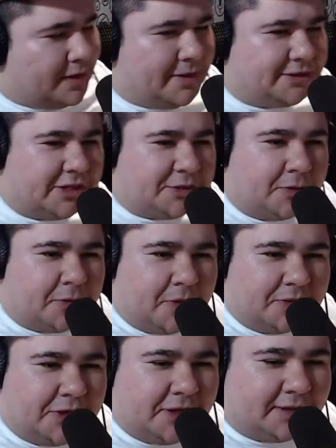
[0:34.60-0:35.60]
minha gente, muito
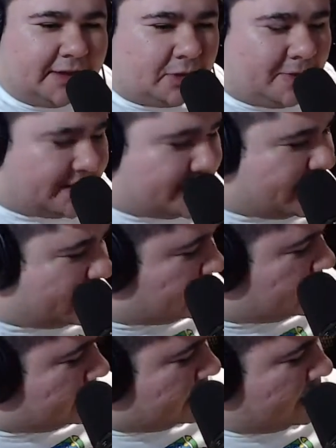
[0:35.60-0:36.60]
bom dia. Tá
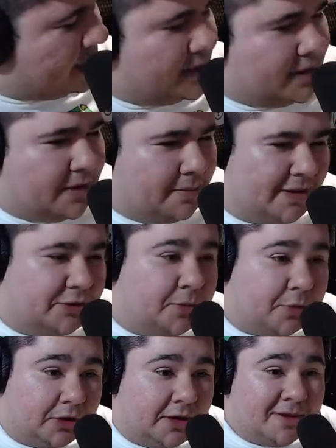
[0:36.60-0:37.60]
começando mais um
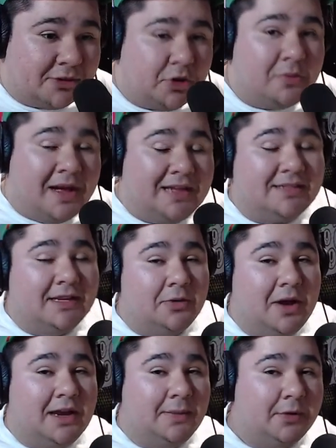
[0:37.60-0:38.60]
programa Somassa
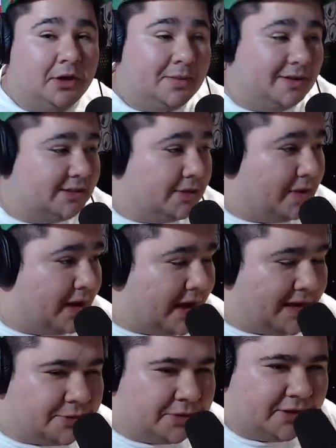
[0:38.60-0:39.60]
no ar na programação
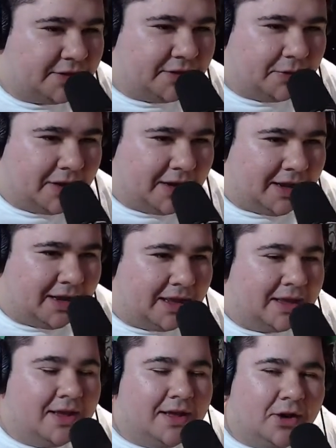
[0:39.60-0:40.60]
Rádio e TV Guará.
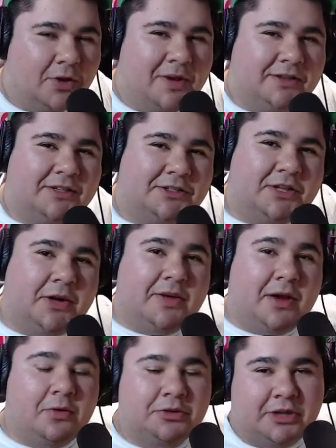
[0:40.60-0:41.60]
Como é que vocês estão,
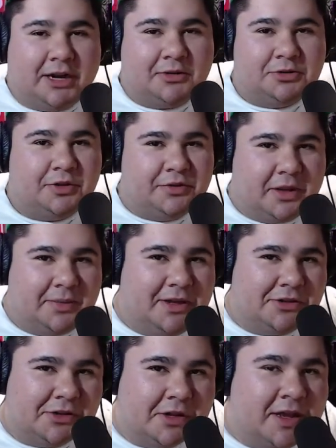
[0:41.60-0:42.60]
hein? Aconchegados
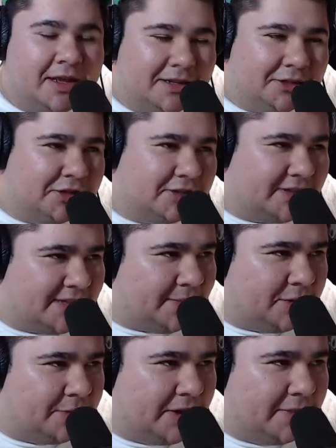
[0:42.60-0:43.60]
devidamente neste
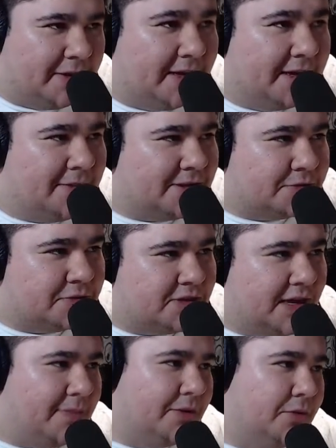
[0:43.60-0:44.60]
sábado pela manhã, mais um
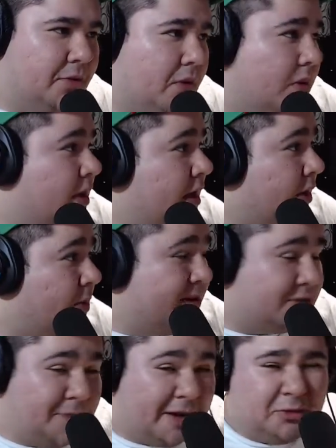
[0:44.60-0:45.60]
sábado com
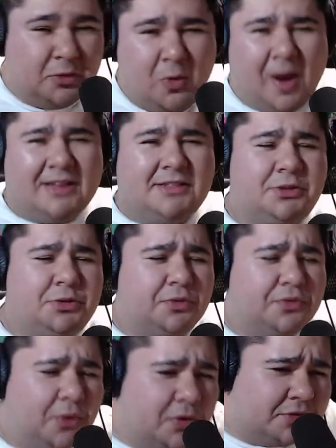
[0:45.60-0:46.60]
aspecto quase
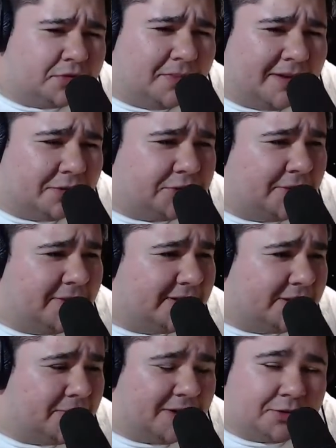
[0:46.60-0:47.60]
chuvoso, mas hoje
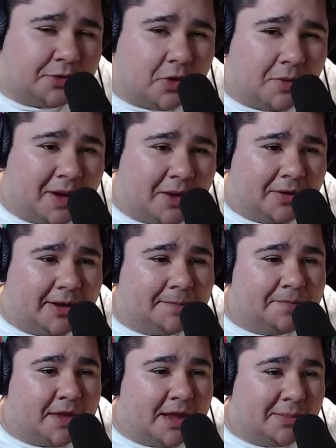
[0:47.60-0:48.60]
amanheceu mais do que o normal, né?
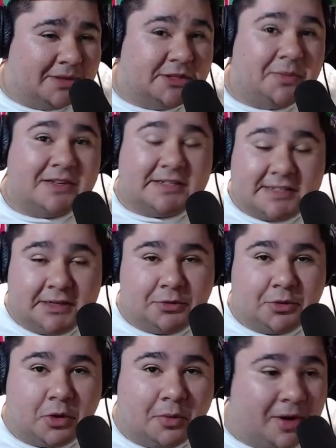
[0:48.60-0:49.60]
Amanheceu mais cedo
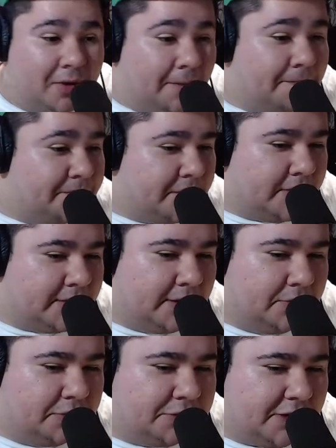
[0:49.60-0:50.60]
que o normal.
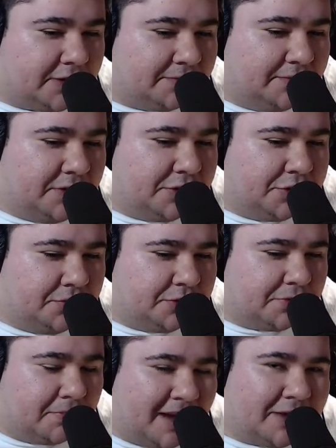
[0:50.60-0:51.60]
Então, no dia 21
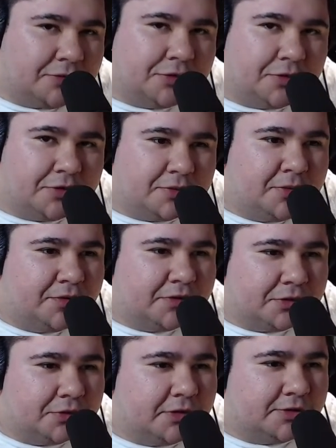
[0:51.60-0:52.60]
de maio de
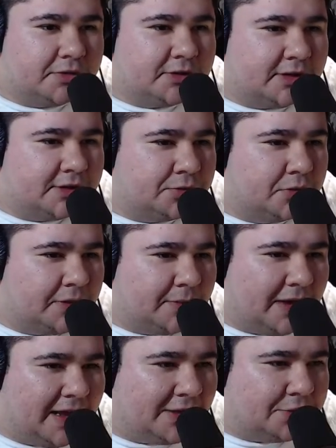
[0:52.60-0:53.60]
2022, você que escuta
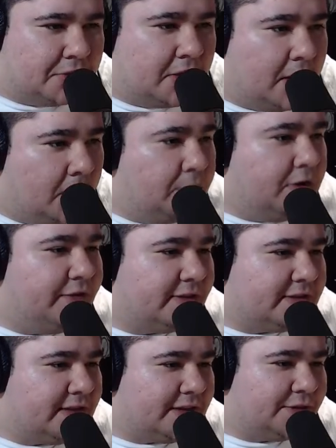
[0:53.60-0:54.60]
pela Rádio
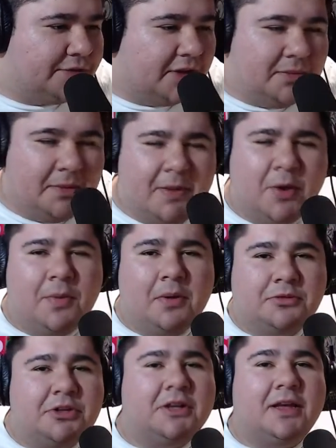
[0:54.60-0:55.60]
Universidade FM, meu bom
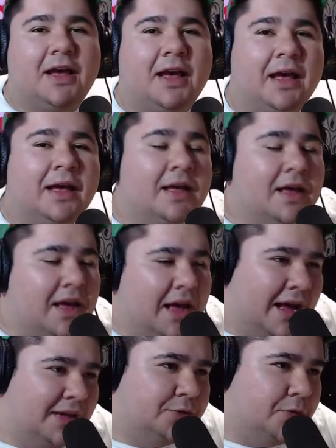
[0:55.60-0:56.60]
dia!
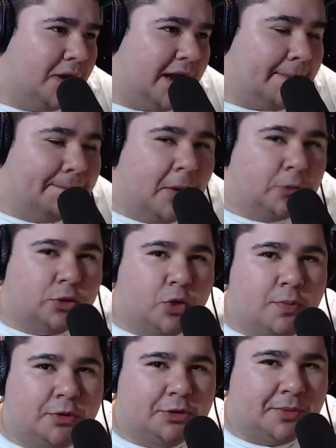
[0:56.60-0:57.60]

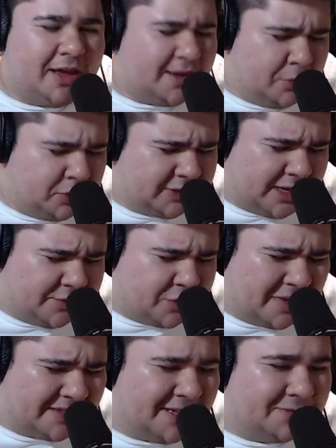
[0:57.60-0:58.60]
RádioGuará.com.br, música e
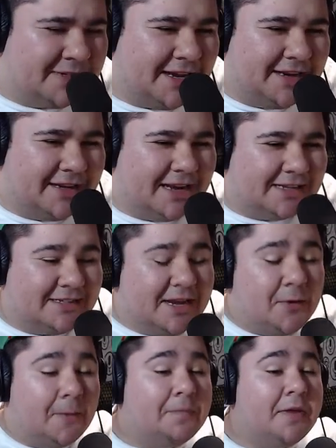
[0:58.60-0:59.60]
informação sem
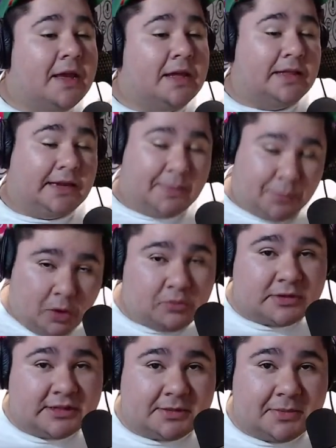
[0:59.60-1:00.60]
alienação. Daqui a
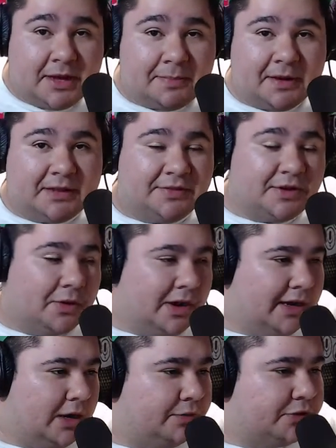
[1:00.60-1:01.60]
pouco, seis e meia, pela TV
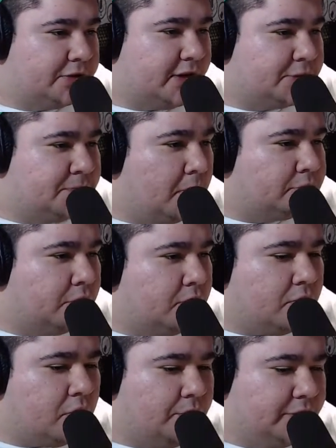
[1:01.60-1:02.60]
Guará, canal
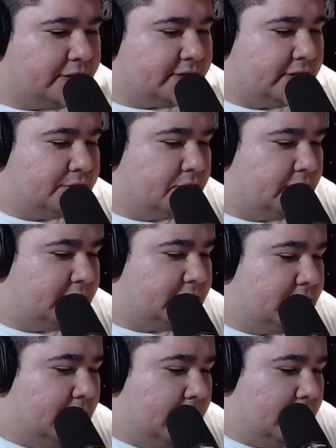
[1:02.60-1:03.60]
23.1, com muitas
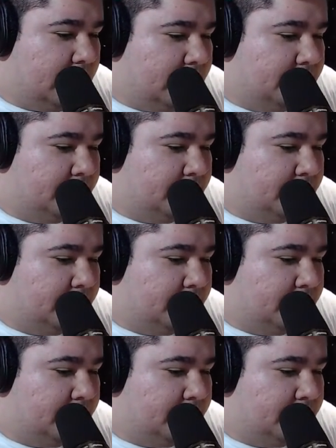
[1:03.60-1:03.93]
canções e